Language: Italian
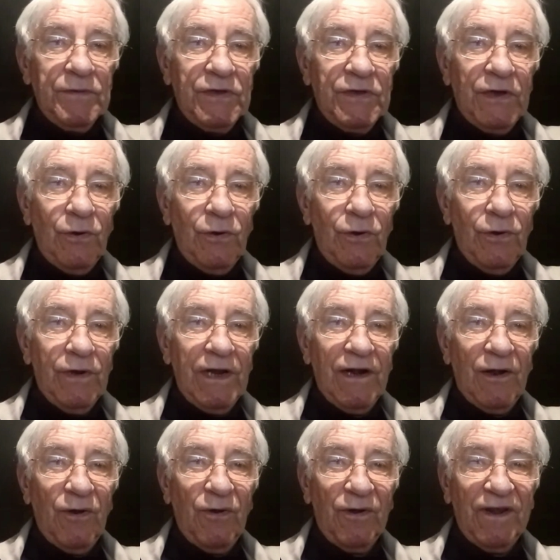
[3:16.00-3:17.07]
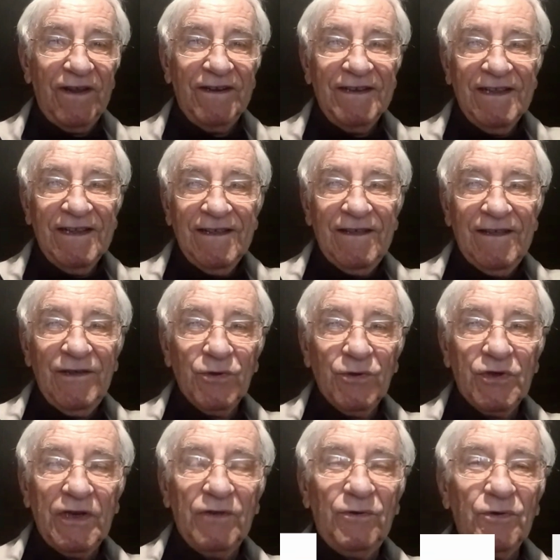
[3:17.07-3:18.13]
psicologa Gloria che io
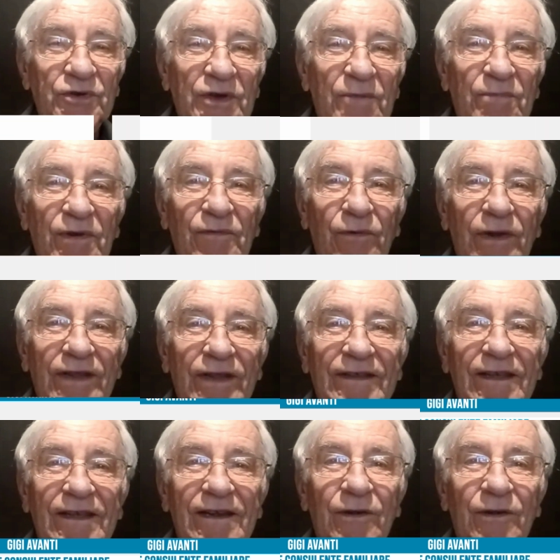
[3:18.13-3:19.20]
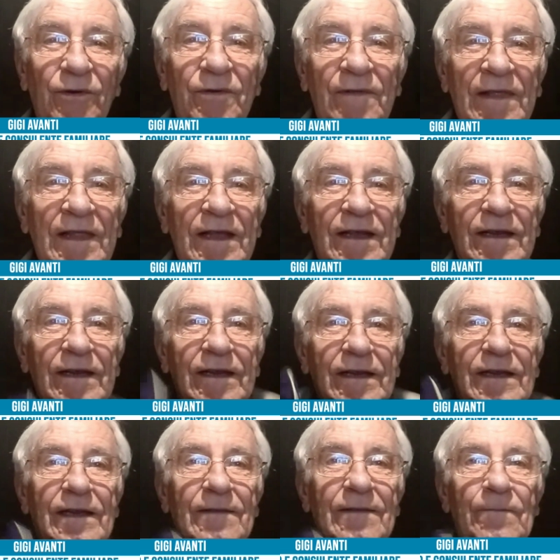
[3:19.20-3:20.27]
sento sempre volentieri, no? E,
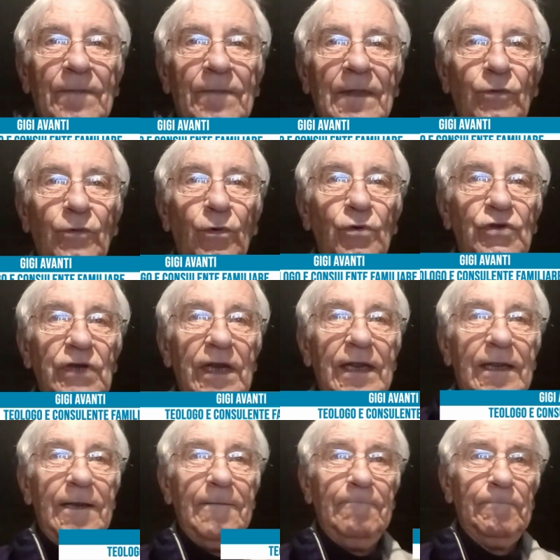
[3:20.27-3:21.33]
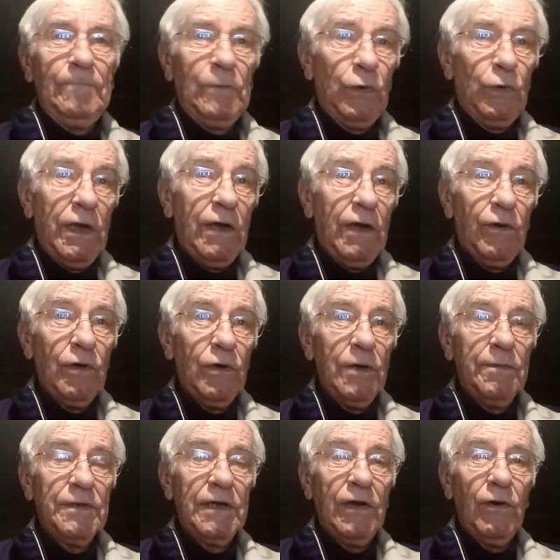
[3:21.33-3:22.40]
e, tu lo sai che lo dicono gli
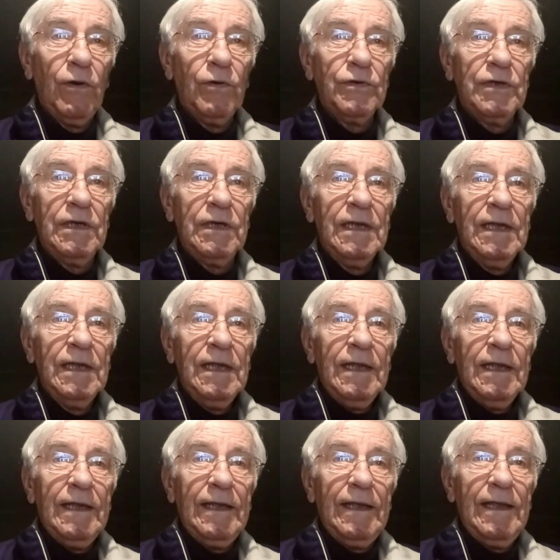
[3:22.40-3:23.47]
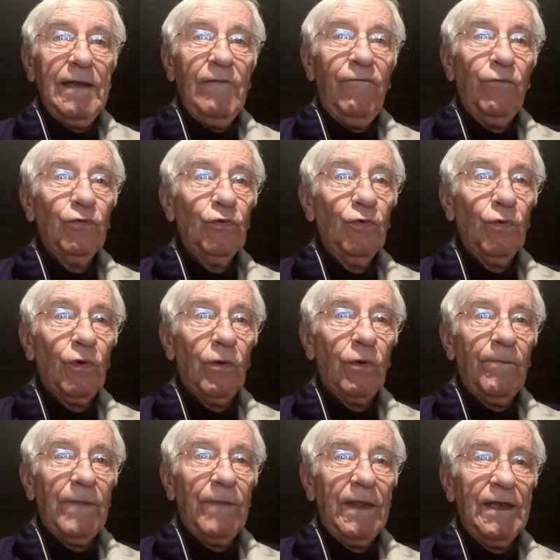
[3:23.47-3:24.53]
psicologi, che il
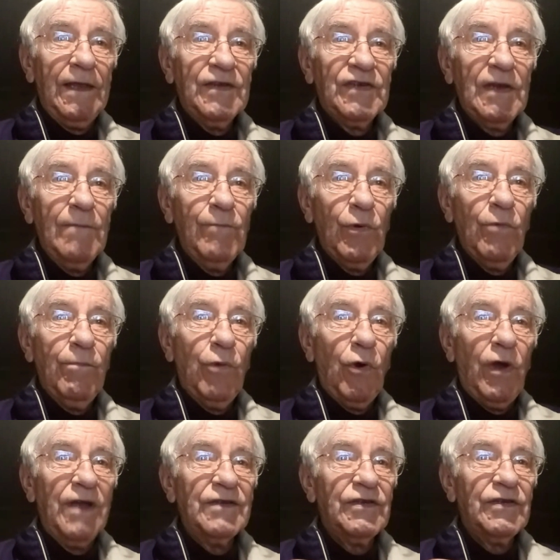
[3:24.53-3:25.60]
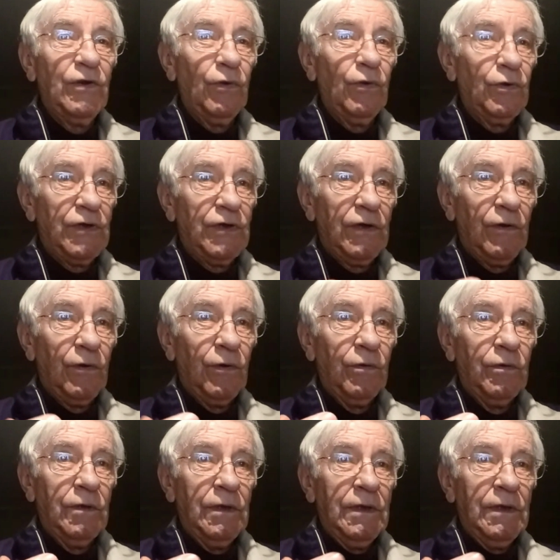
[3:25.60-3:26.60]
futuro è sempre un po' ansiogeno, no?